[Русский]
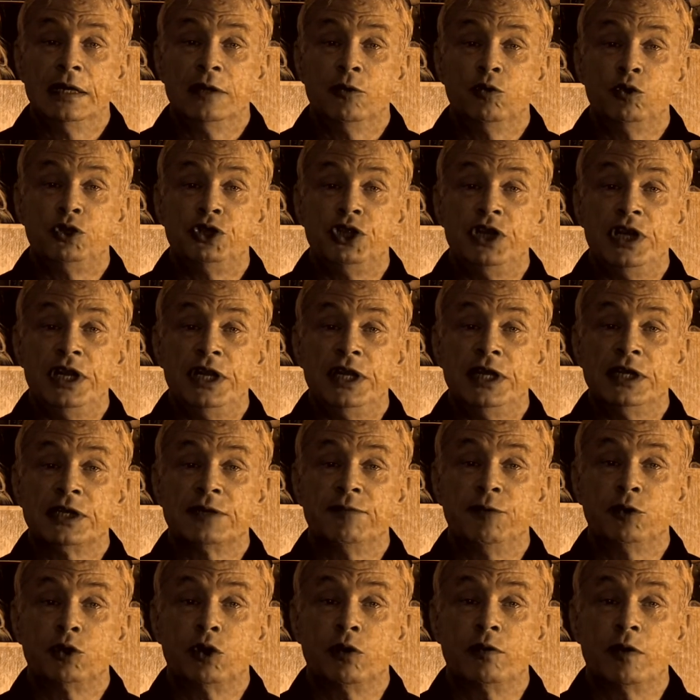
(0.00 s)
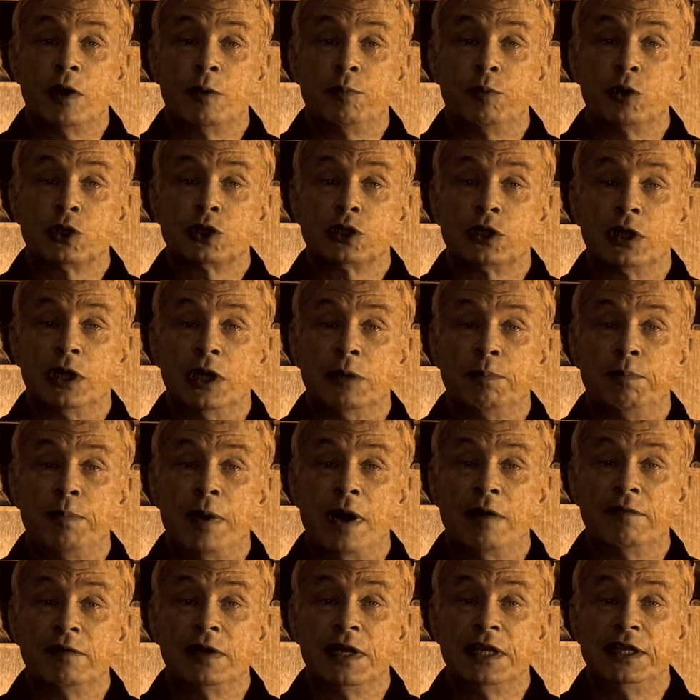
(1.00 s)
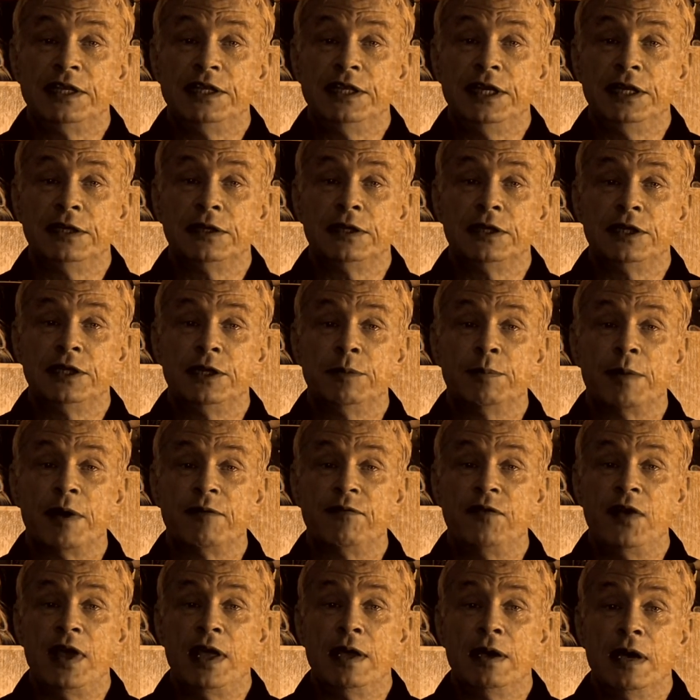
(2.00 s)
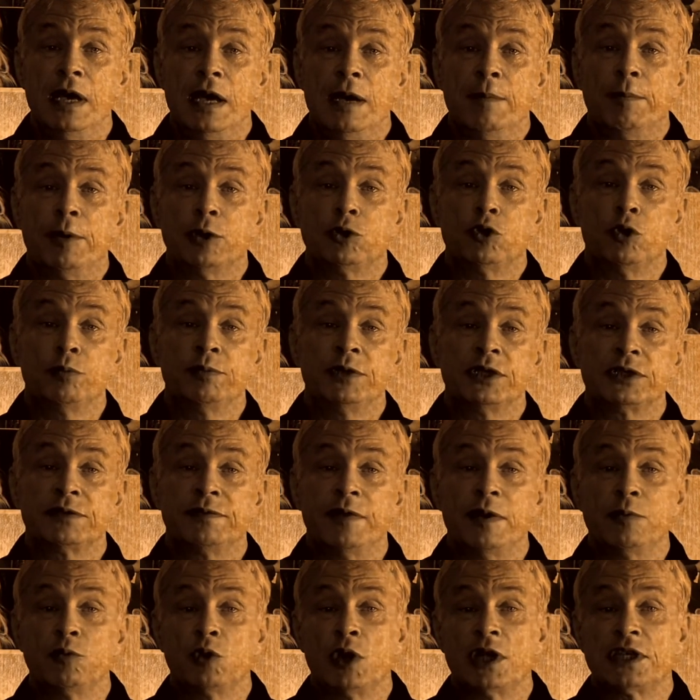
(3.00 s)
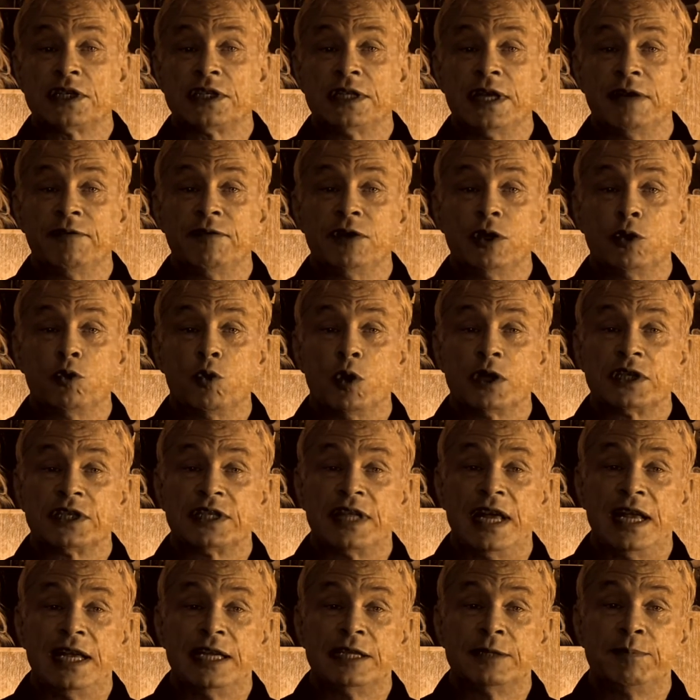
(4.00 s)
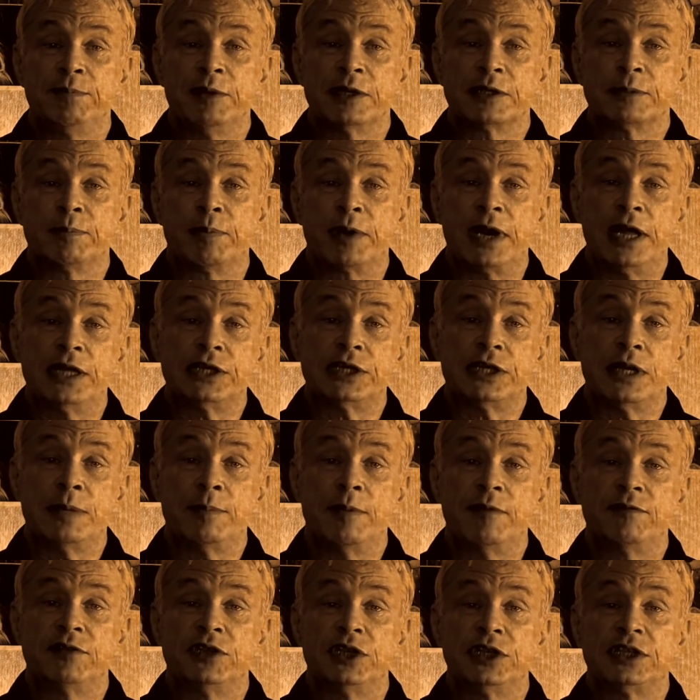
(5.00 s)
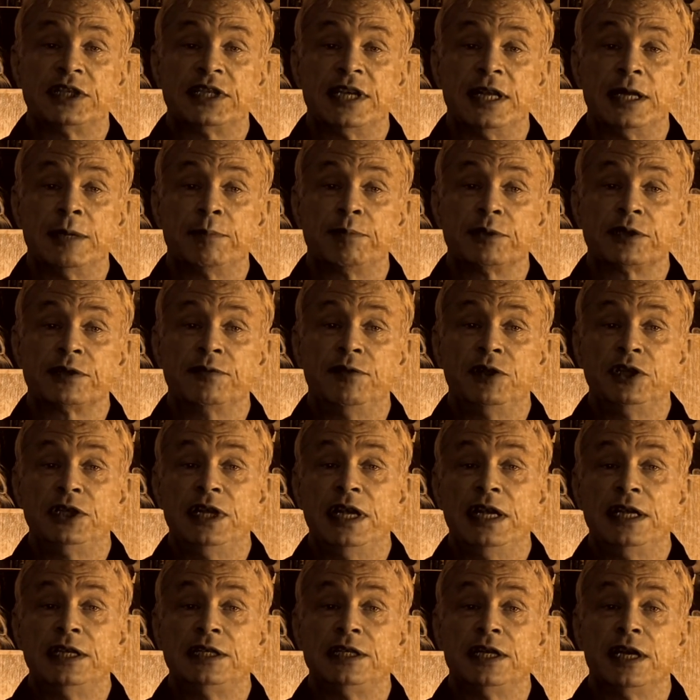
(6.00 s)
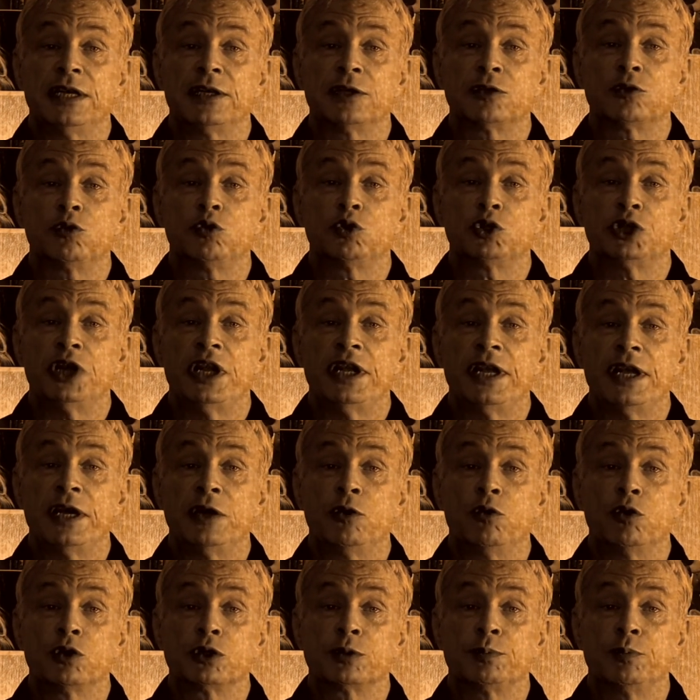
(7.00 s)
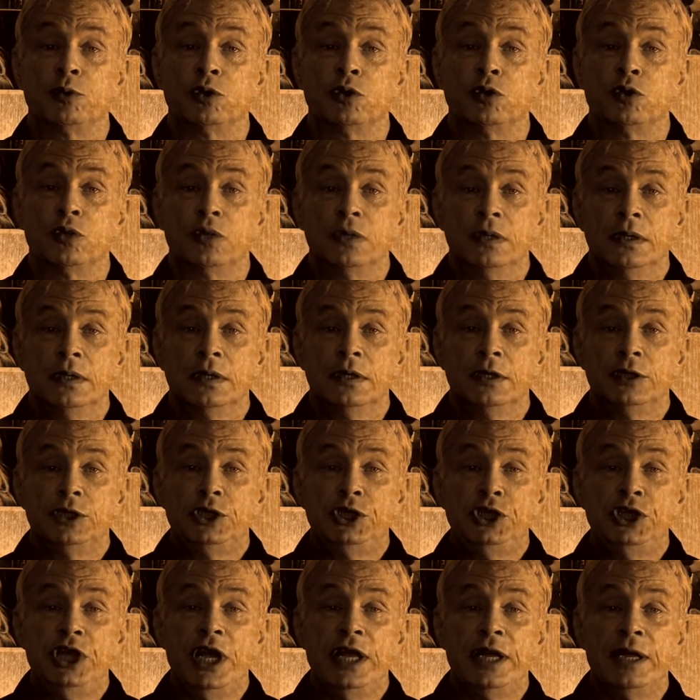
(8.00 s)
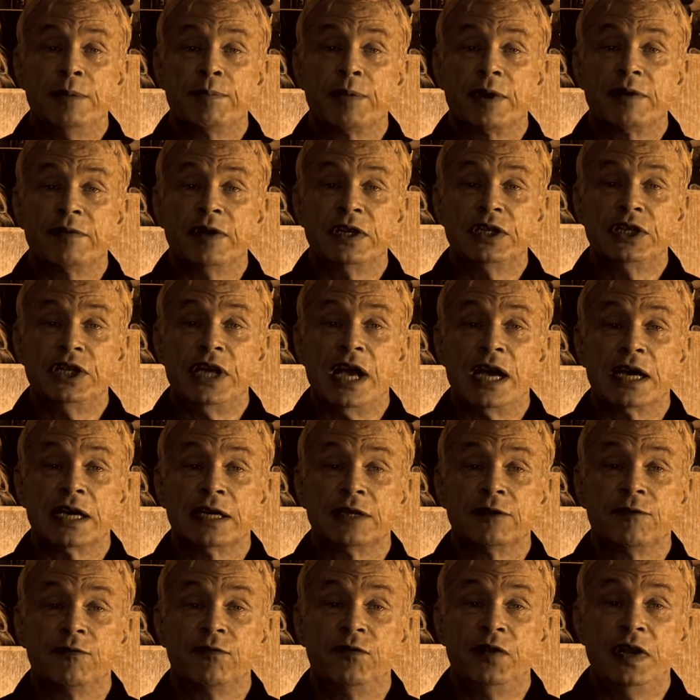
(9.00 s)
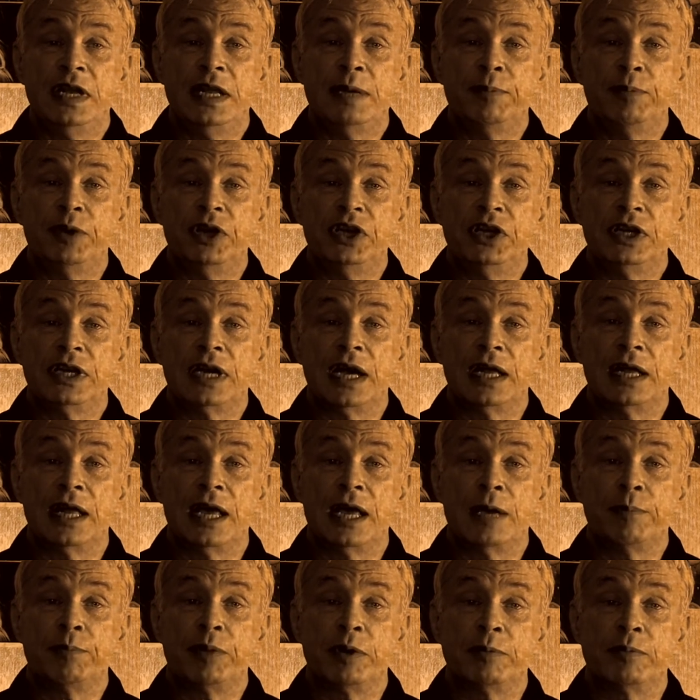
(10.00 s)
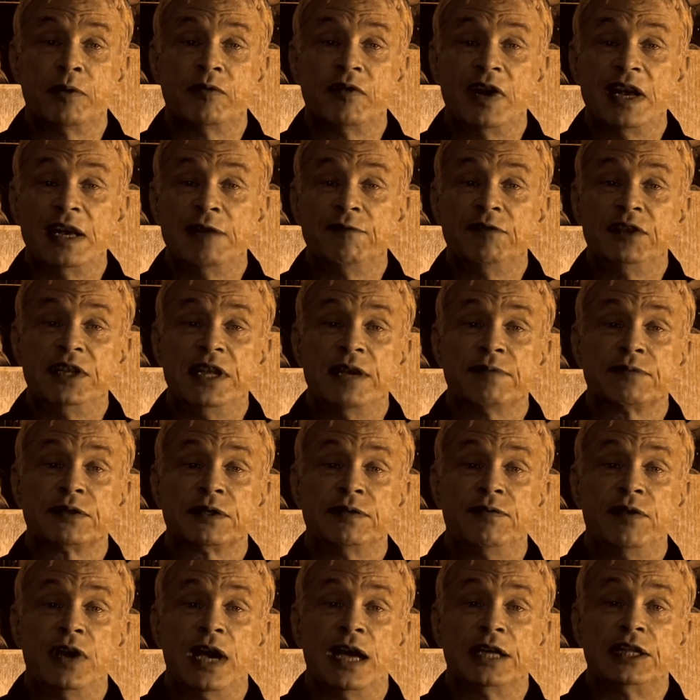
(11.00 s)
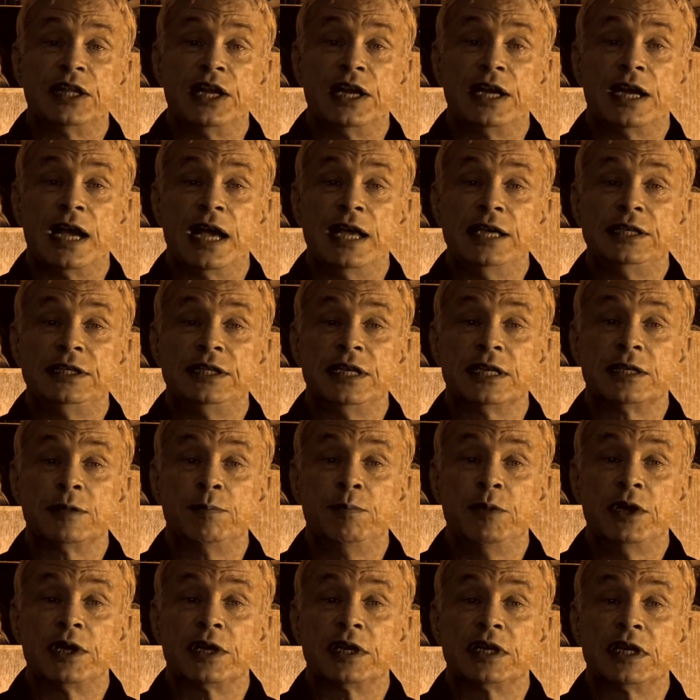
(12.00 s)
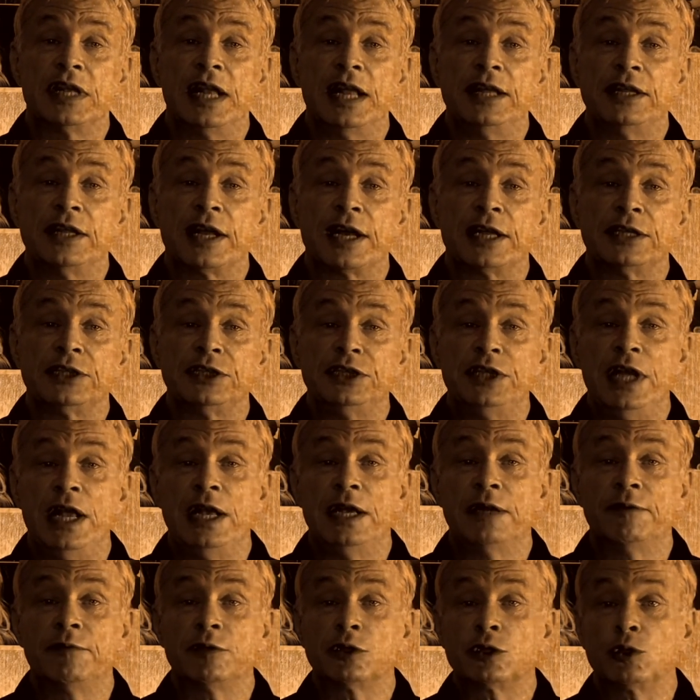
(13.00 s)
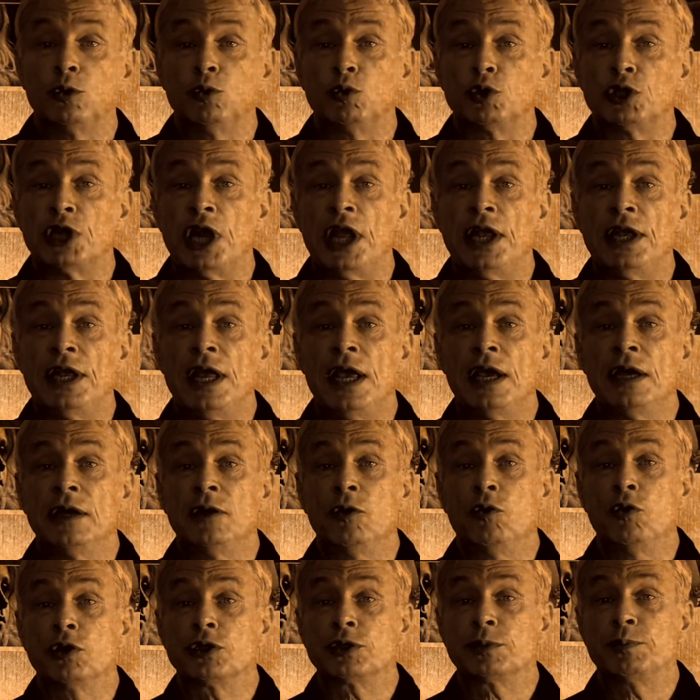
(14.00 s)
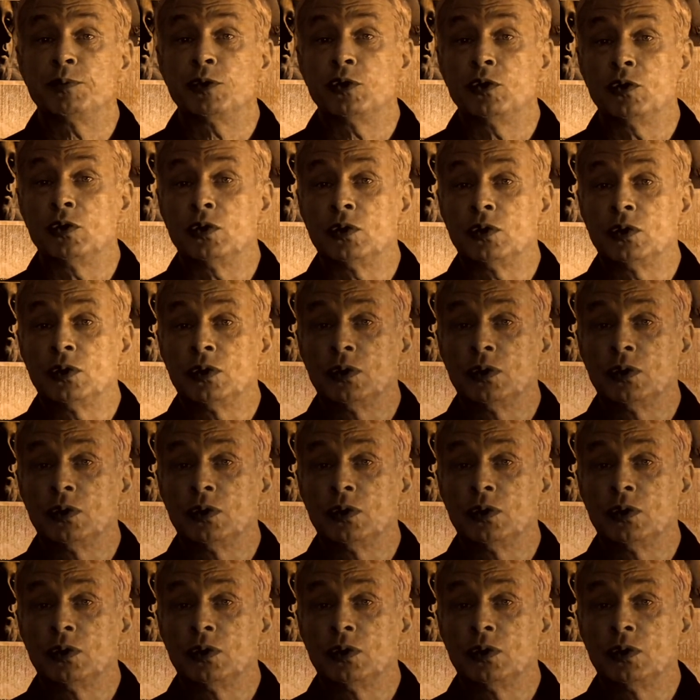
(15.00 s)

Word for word: ученики святого апостола Павла, Тит, Тимофей, подобно своему наставнику, остались безбрачными, всецело посвятились я на служение Господу. Дщери проводьяконов Филиппа и Николая пребывали в девстве, отрекаясь от мира для нераздельного служения Господу.